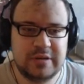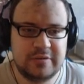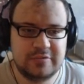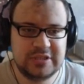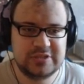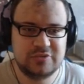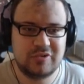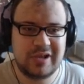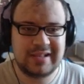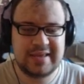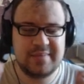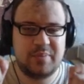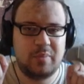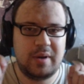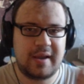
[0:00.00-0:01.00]
а вот эти
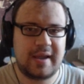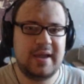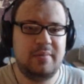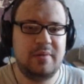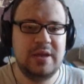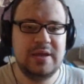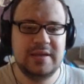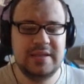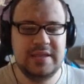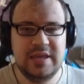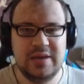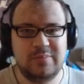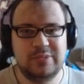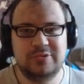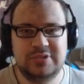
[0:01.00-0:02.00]
уголки по бокам
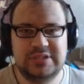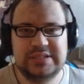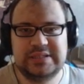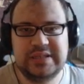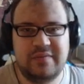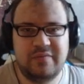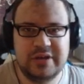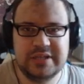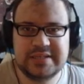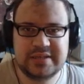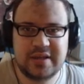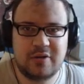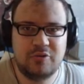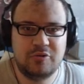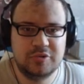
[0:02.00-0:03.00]
не будут создавать
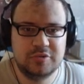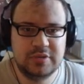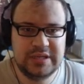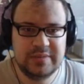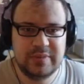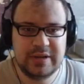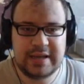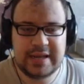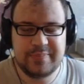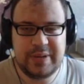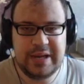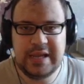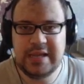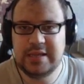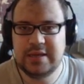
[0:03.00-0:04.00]
какого-либо
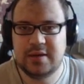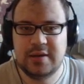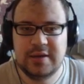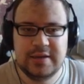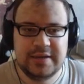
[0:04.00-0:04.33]
крепления.